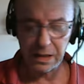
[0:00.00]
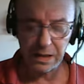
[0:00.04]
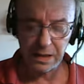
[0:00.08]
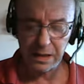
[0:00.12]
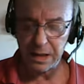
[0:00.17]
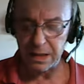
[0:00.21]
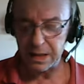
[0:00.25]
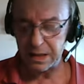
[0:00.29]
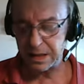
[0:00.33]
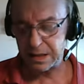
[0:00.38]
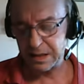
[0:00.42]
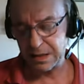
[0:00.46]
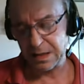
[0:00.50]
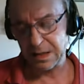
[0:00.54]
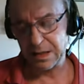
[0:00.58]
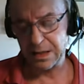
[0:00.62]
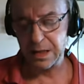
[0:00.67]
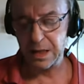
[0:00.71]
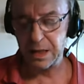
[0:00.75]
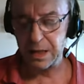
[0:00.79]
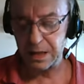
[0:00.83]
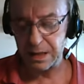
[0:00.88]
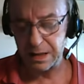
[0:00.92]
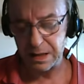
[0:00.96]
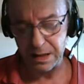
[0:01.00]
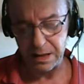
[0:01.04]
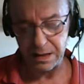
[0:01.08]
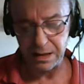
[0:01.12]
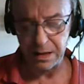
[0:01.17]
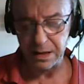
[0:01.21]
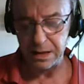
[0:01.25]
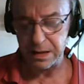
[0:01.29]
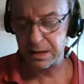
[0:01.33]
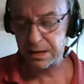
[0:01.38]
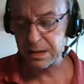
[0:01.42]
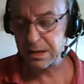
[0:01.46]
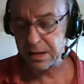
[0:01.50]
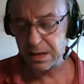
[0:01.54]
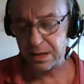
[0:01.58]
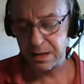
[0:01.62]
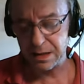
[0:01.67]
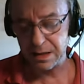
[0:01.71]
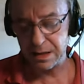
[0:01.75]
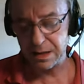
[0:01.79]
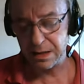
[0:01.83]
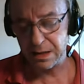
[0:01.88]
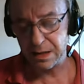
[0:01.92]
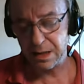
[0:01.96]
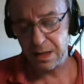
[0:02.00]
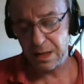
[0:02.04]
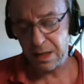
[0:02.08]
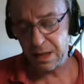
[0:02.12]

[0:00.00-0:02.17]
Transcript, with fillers: la, la, la, la,